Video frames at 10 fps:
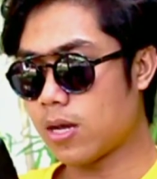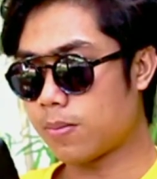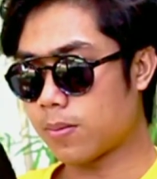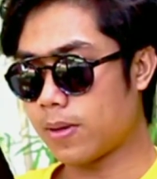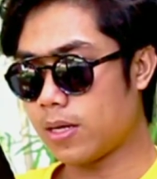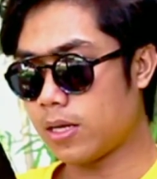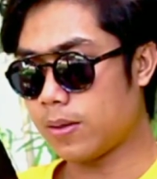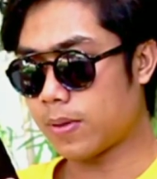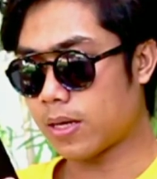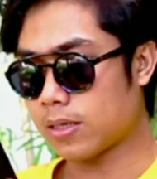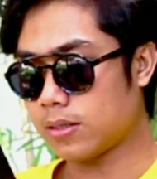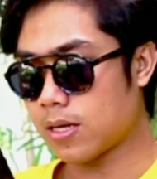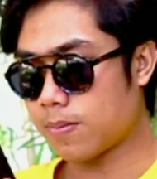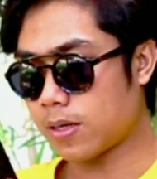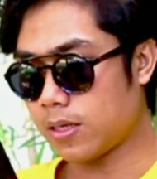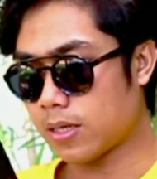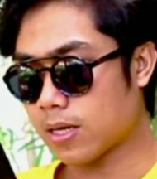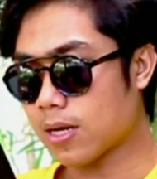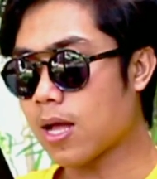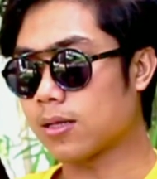yang berbeda nih mereknya apa nih?
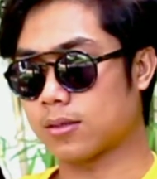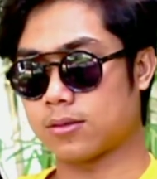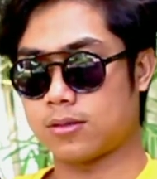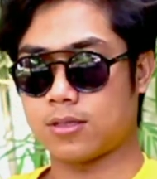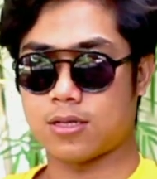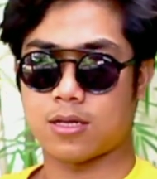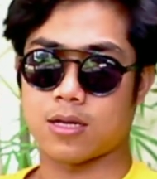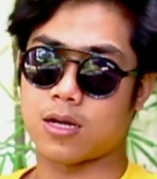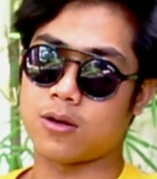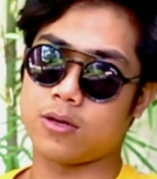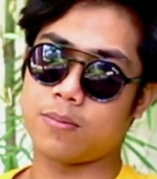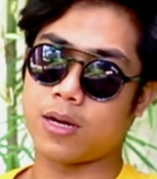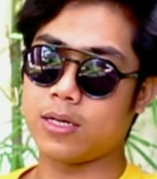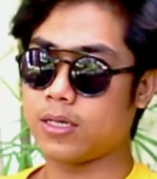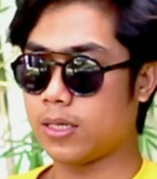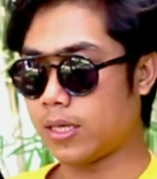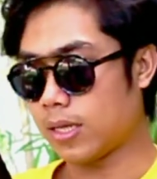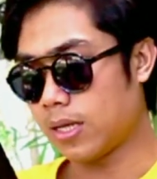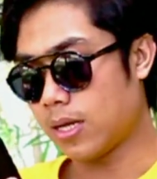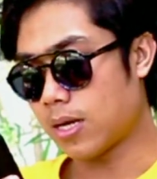Kalt Nah, kalau ini branded nih.
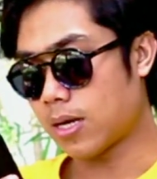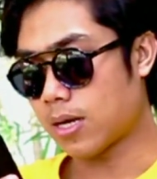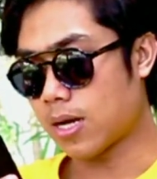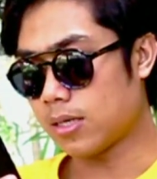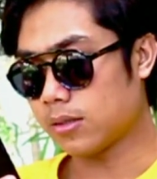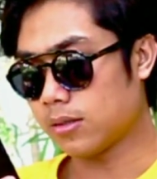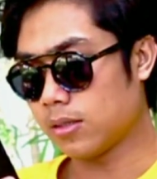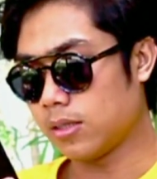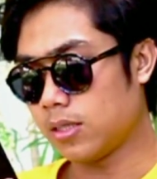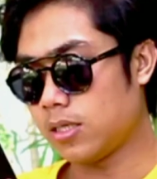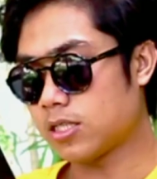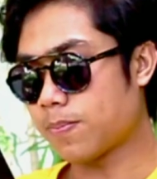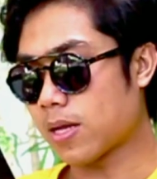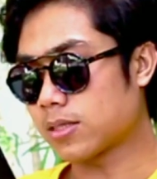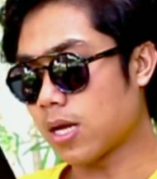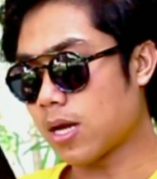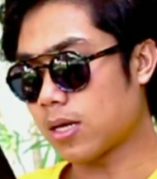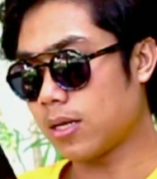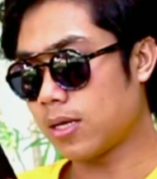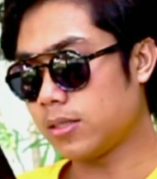Kalt ini sepasang
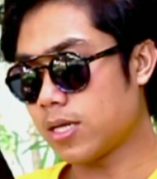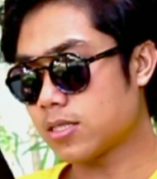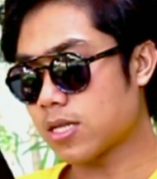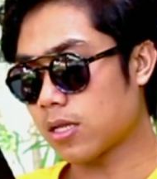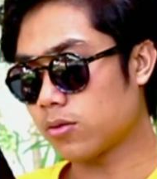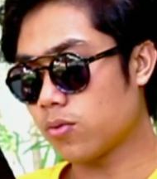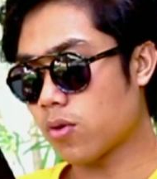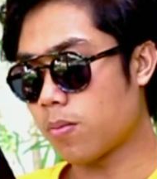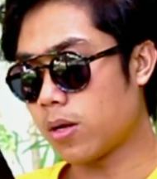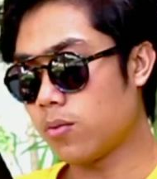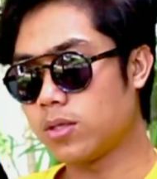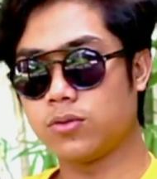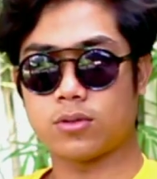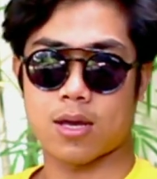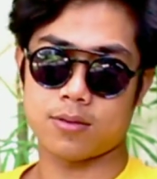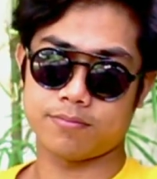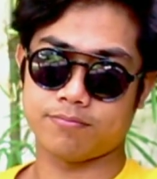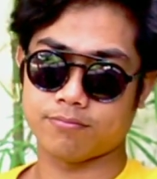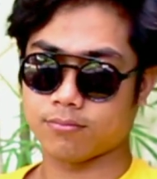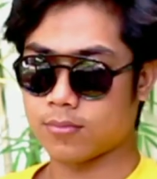harganya 1,2 juta.
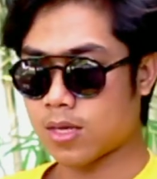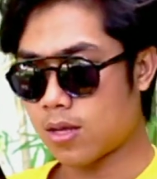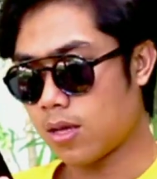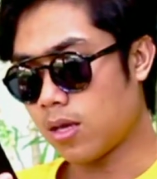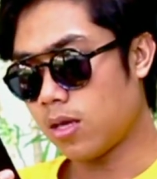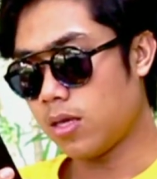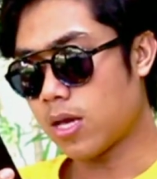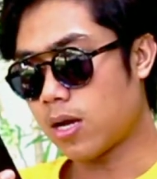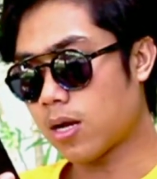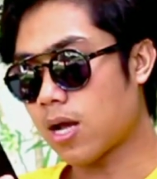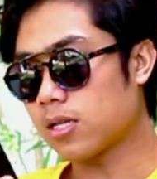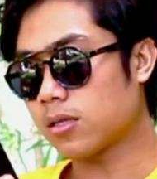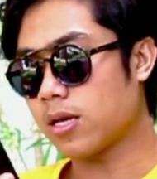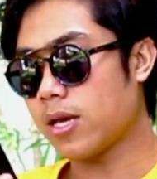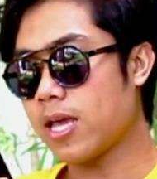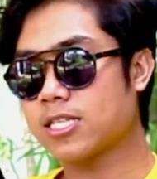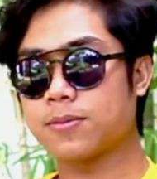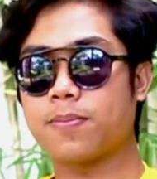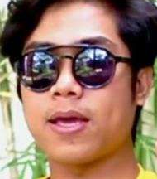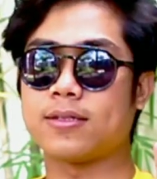Yang Kalt
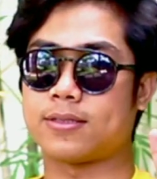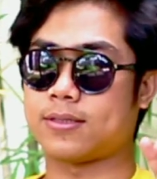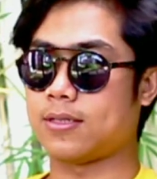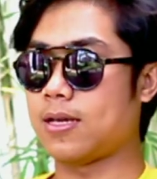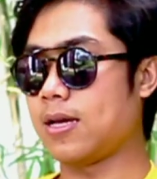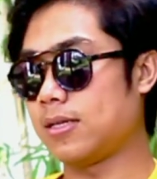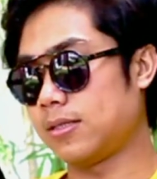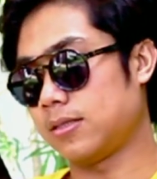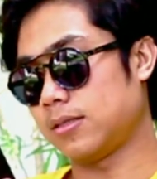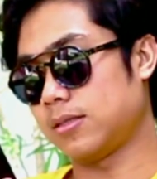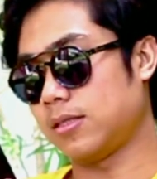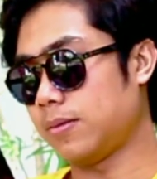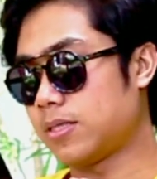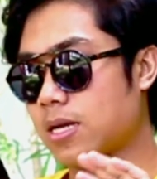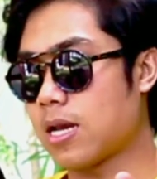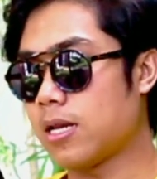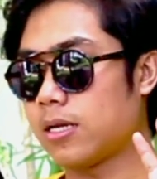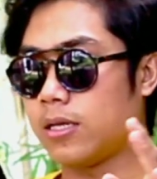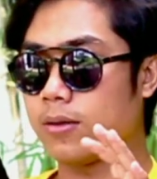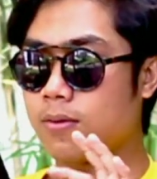Expense ya. Nih, bisa kalian lihat
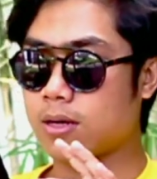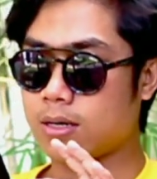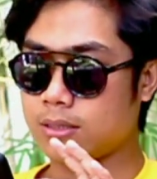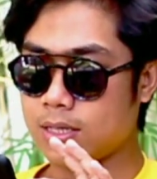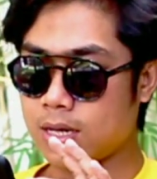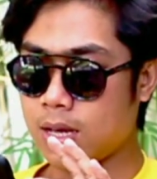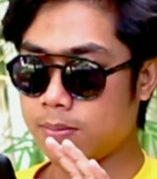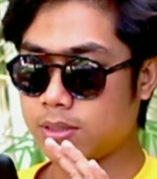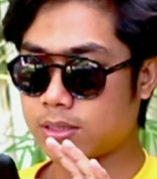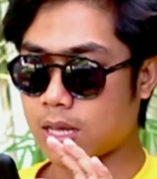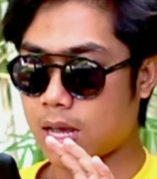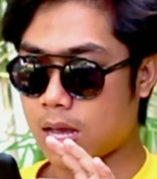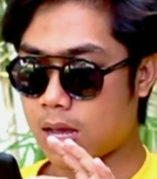nih warnanya bisa